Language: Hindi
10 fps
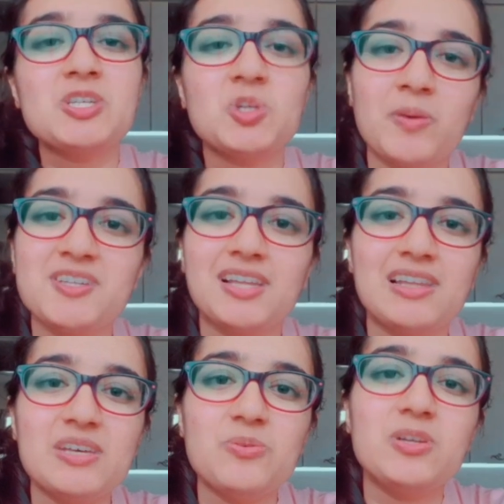सुबह
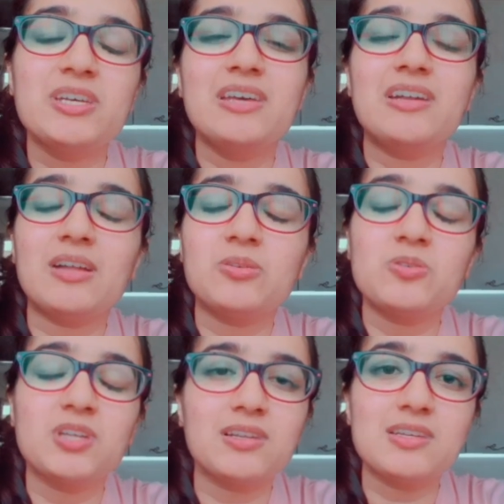जल्दी उठिए रात
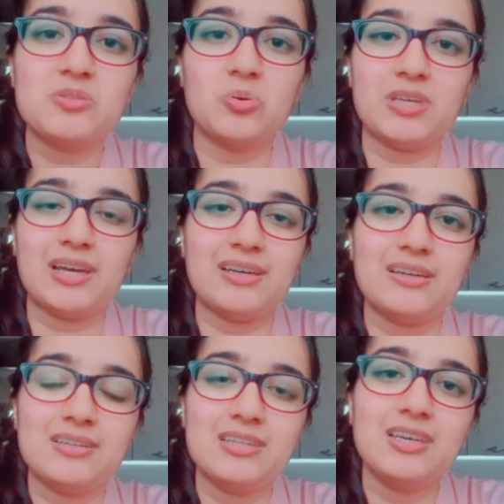को जल्दी सोइए
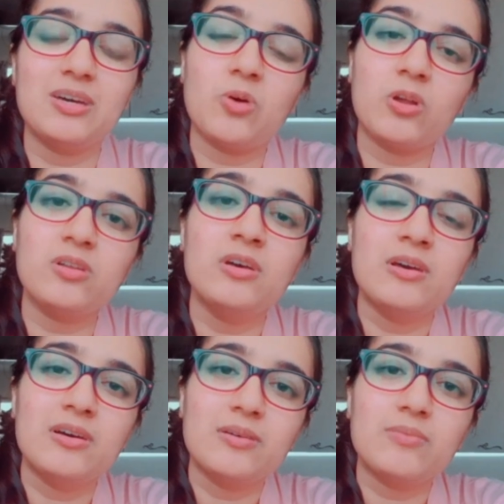ठीक है और
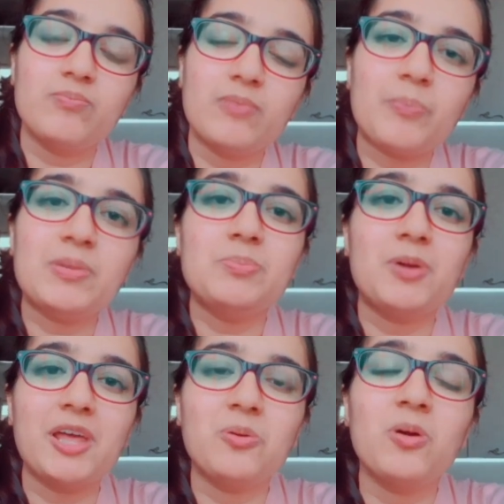अपनी
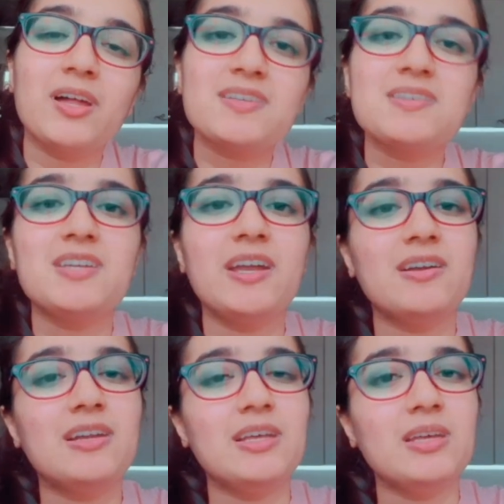पढ़ाई को
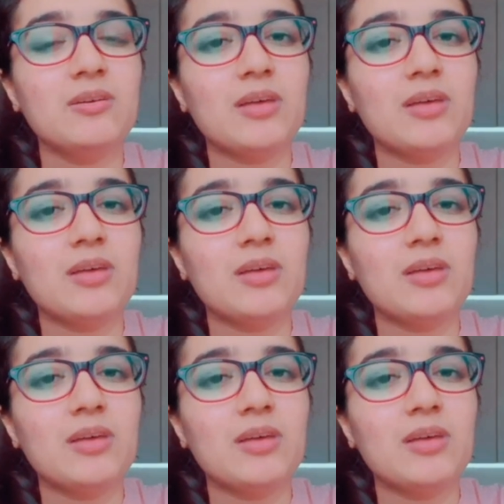कंसिस्टेंटली